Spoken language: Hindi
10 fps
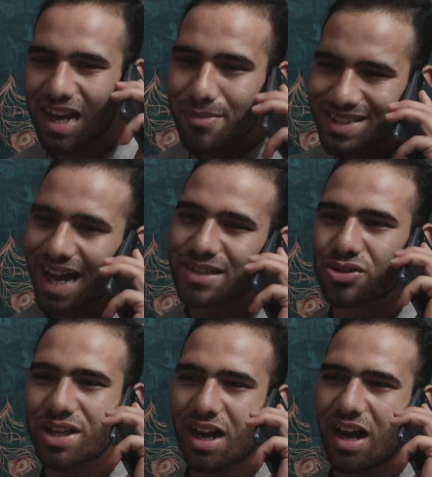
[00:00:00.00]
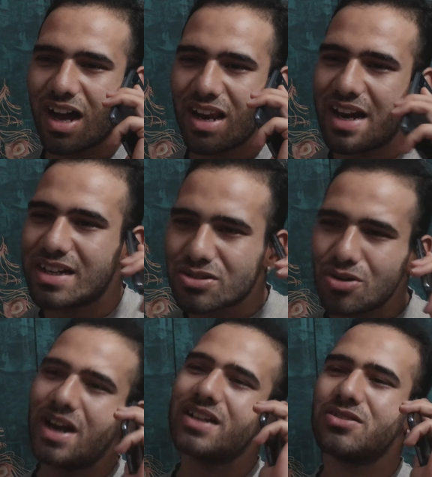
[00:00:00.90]
साले बता तो दे कहा लेट्स
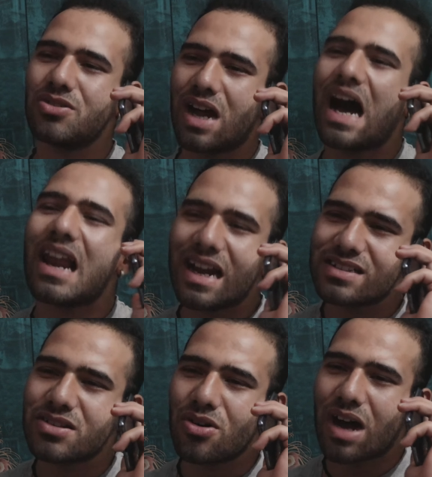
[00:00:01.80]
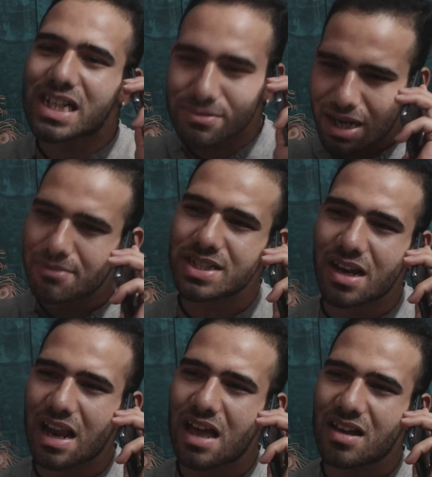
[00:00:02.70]
गो लेट्स गो कहा लेट्स गो आसमान में चलना